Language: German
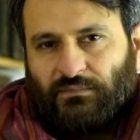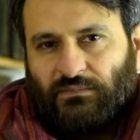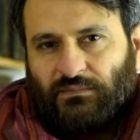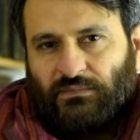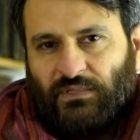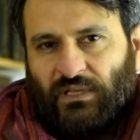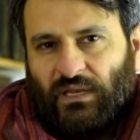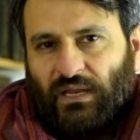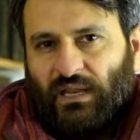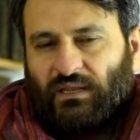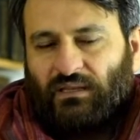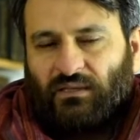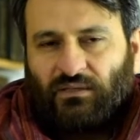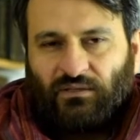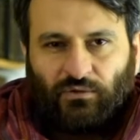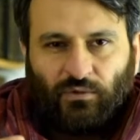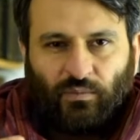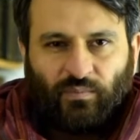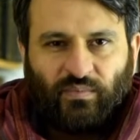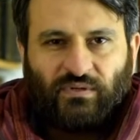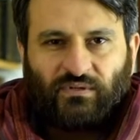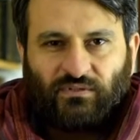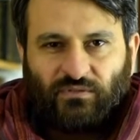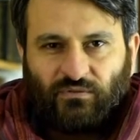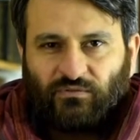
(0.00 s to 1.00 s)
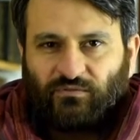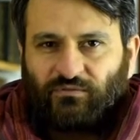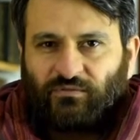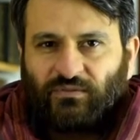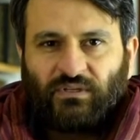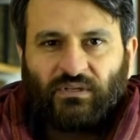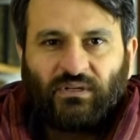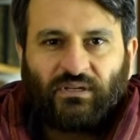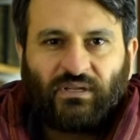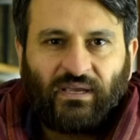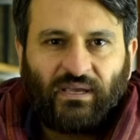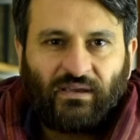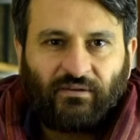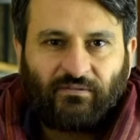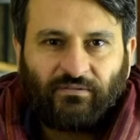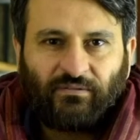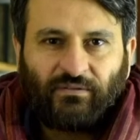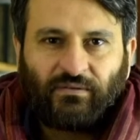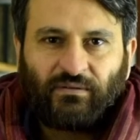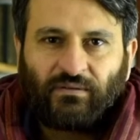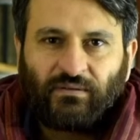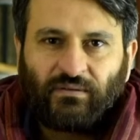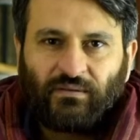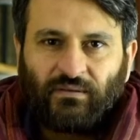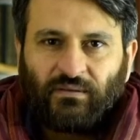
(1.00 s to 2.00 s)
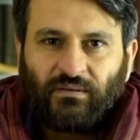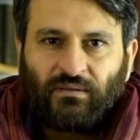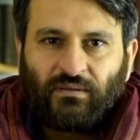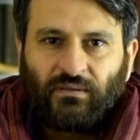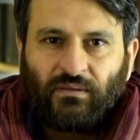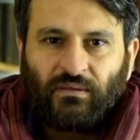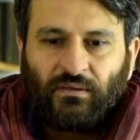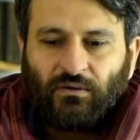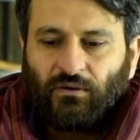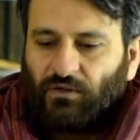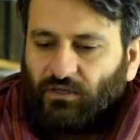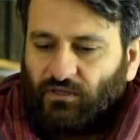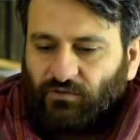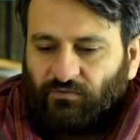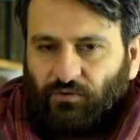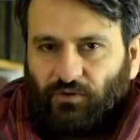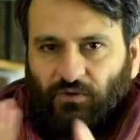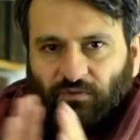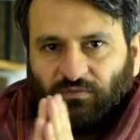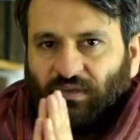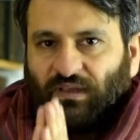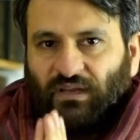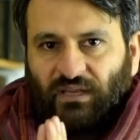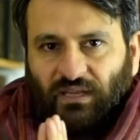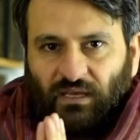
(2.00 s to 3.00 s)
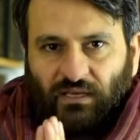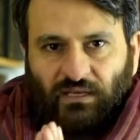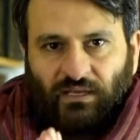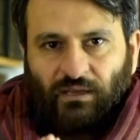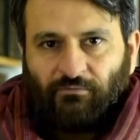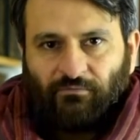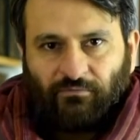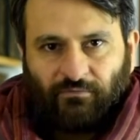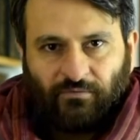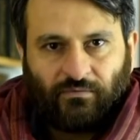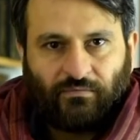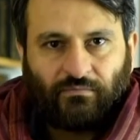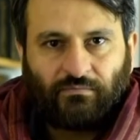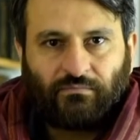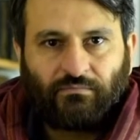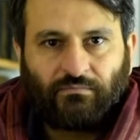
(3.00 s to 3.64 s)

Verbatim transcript: dann hätte ich doppelt so viel Kraft und ich würde weniger kämpfen.